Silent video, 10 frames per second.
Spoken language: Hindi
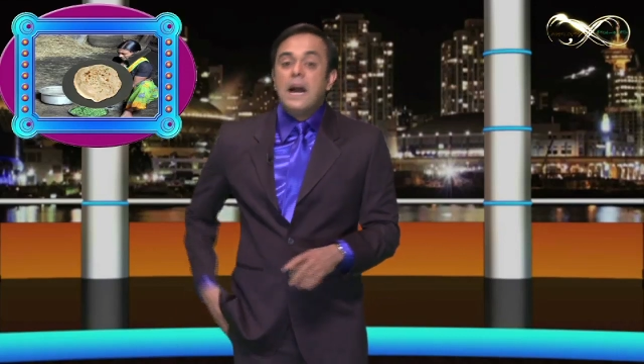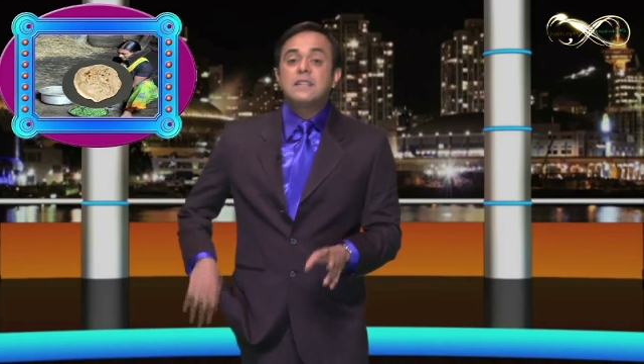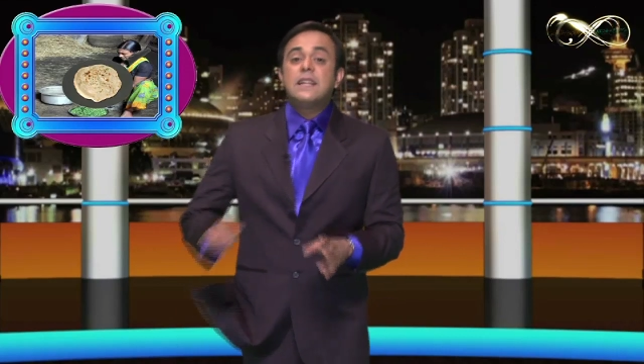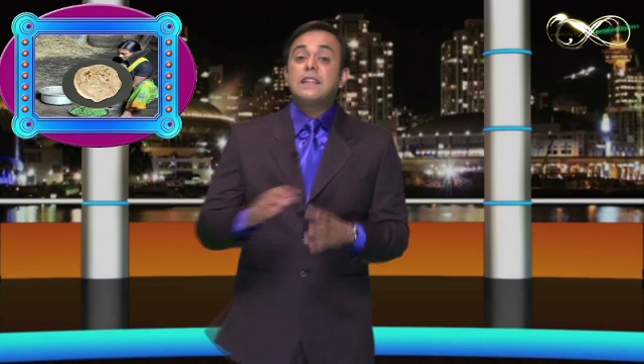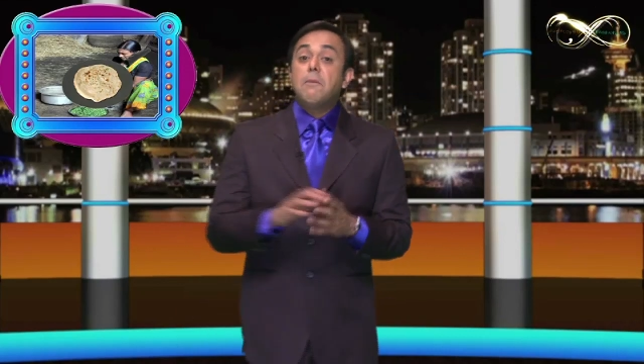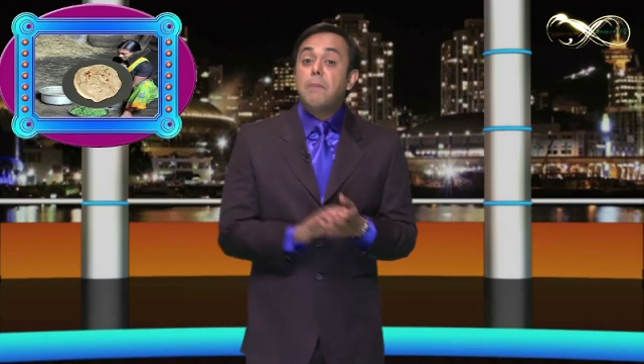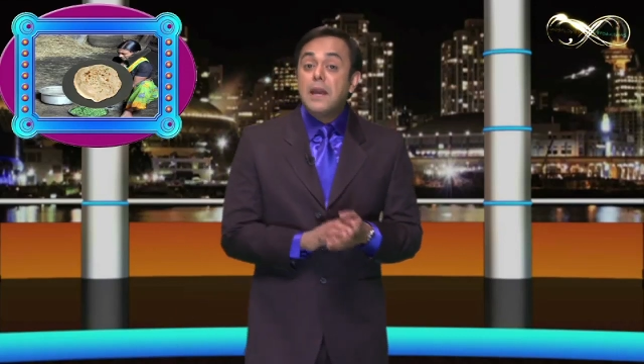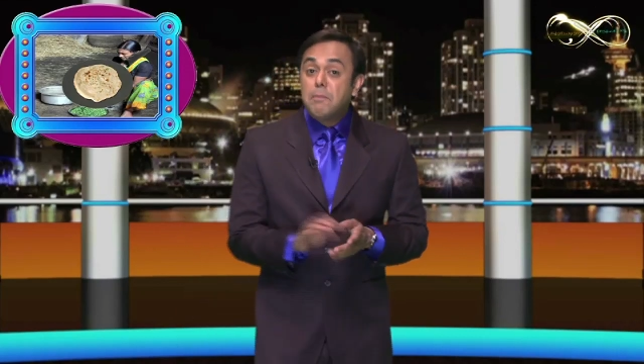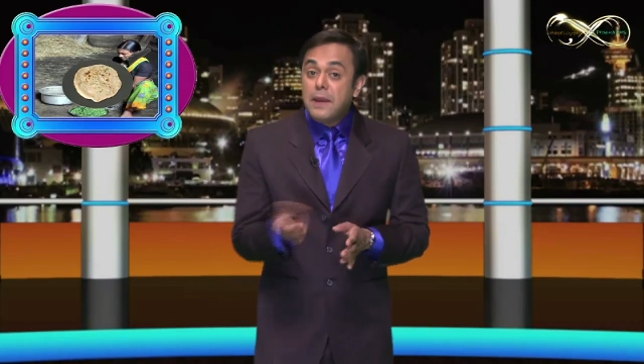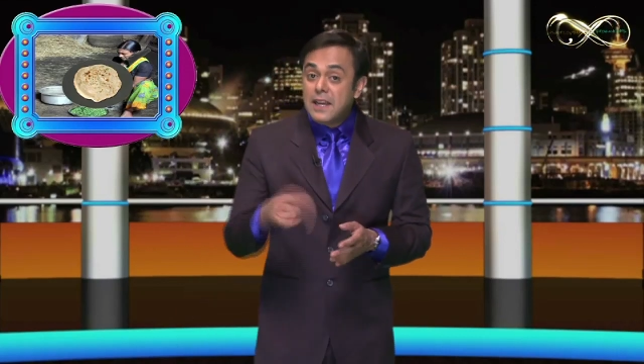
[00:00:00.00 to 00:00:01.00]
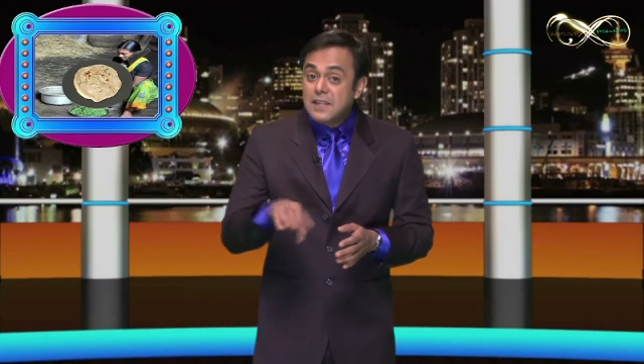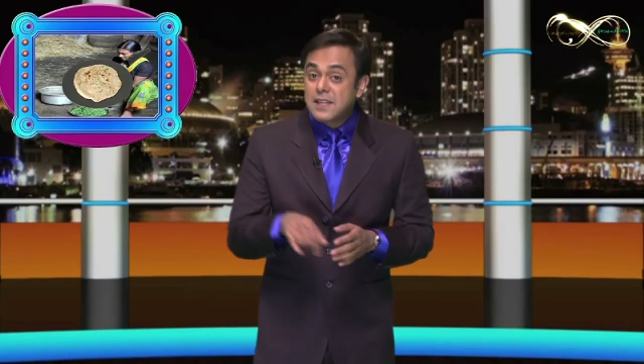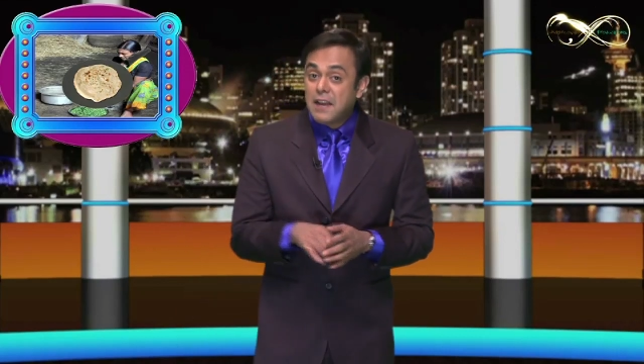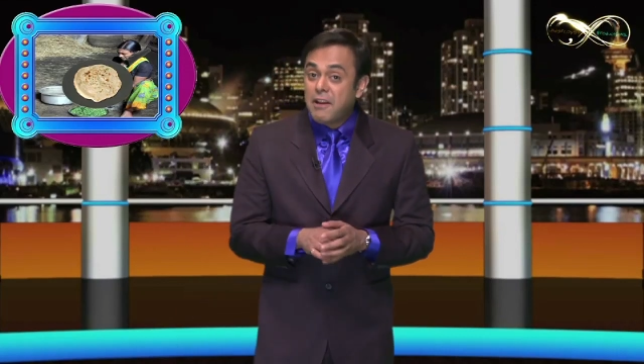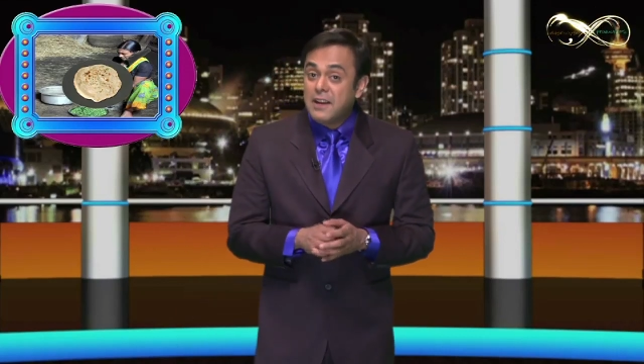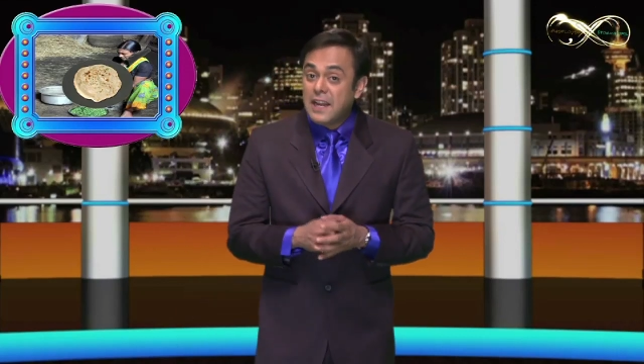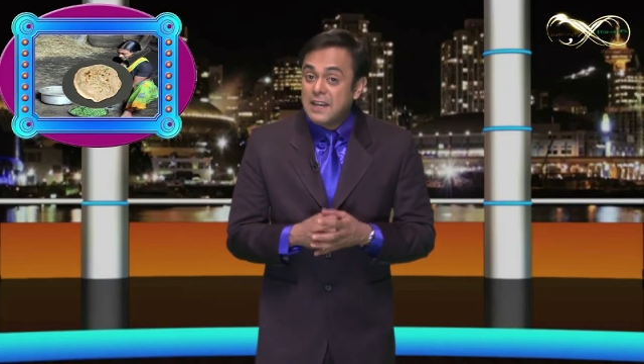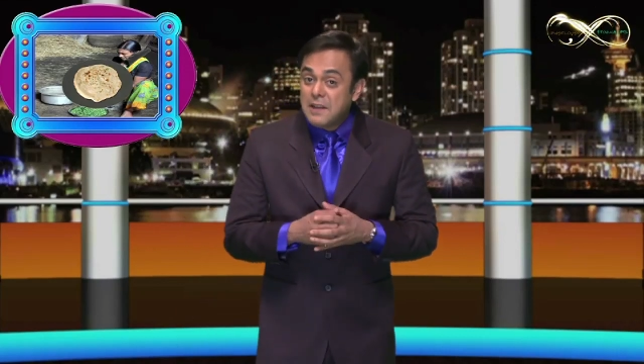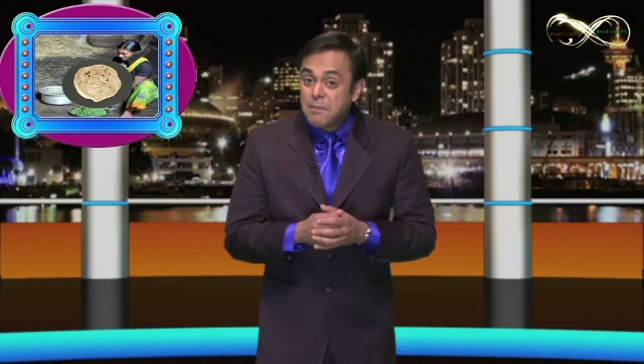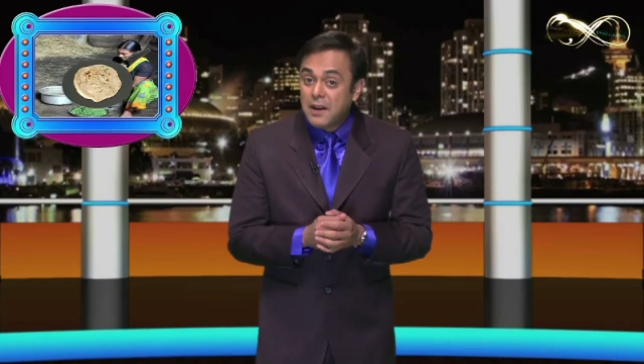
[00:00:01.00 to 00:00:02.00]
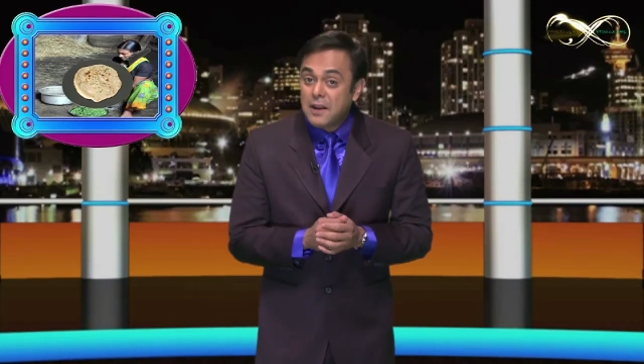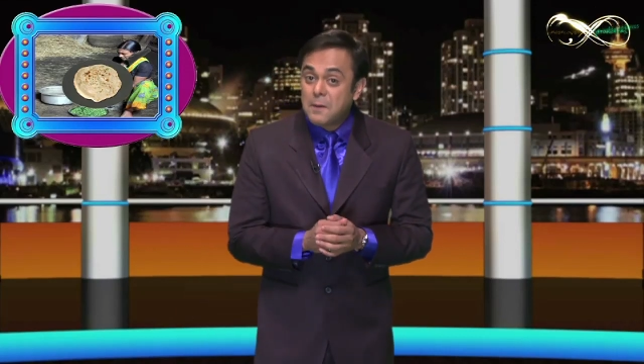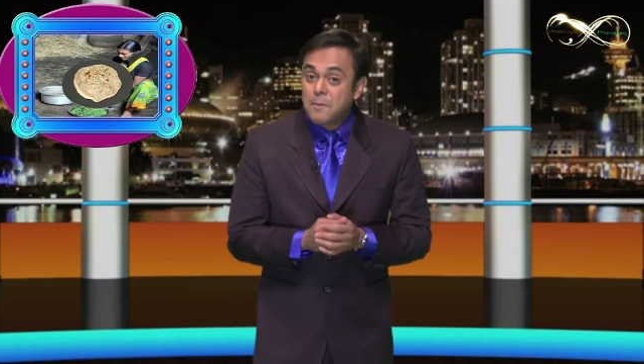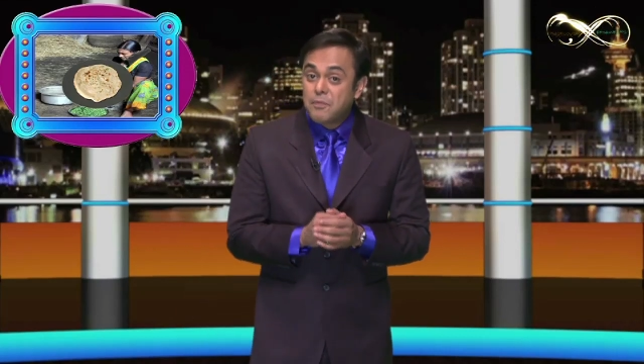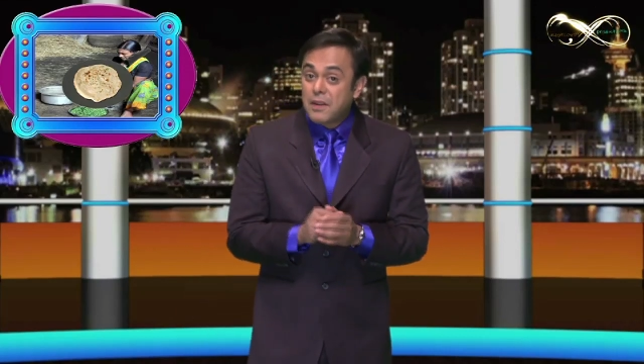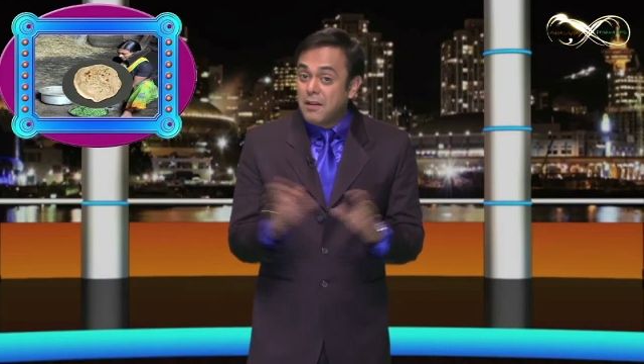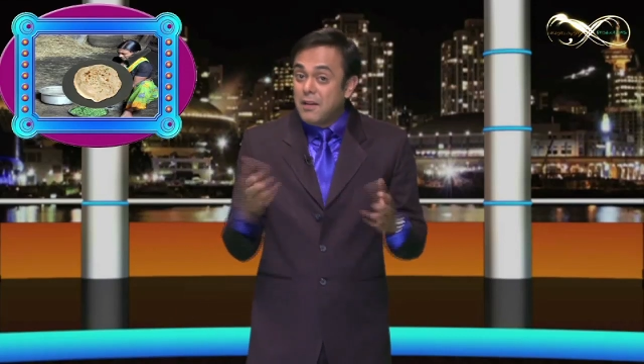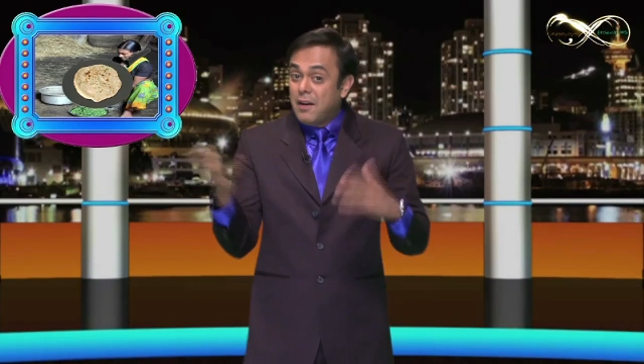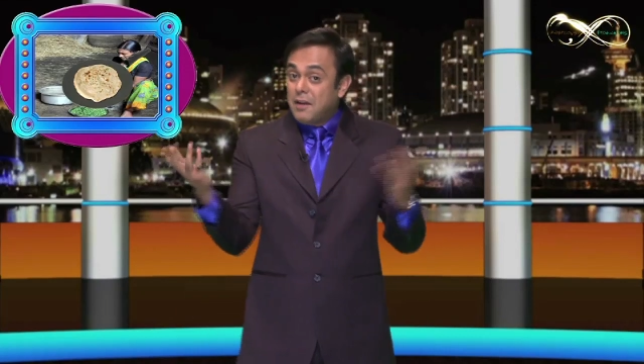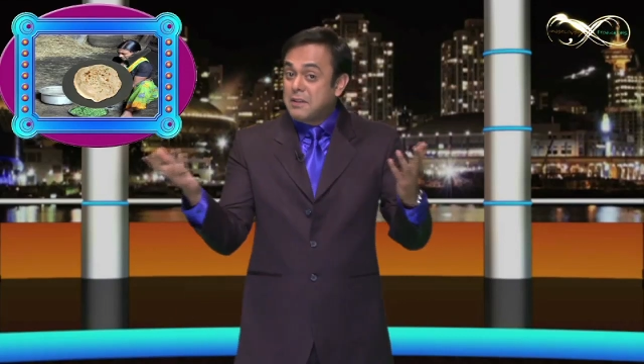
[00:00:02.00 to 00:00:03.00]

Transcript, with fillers: अच्छा देखते हैं बिग बी इस साल वैलेंटाइन डे पर आ,